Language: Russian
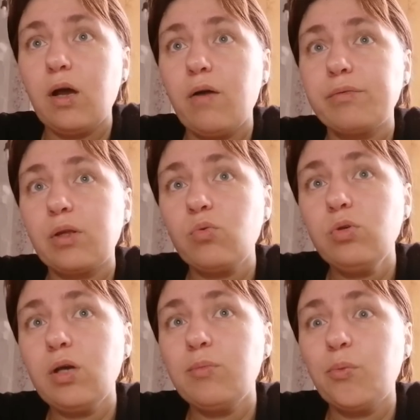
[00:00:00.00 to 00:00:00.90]
А
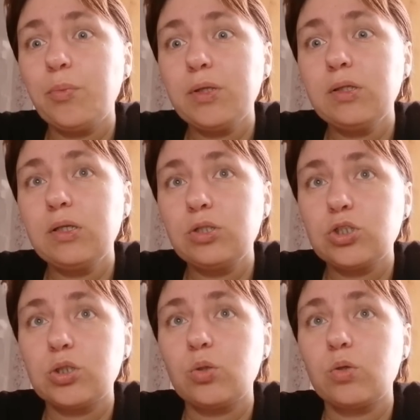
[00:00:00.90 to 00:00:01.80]
вторую яму мы
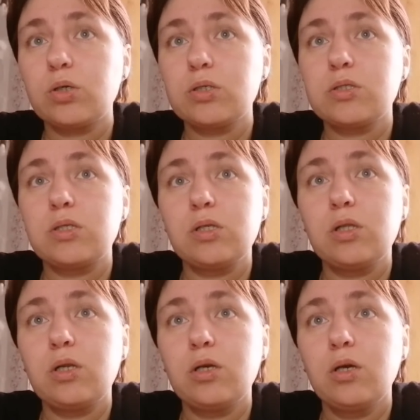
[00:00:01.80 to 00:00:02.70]
нынче только
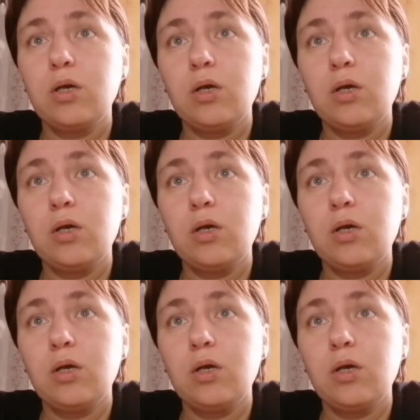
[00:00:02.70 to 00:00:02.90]
сделали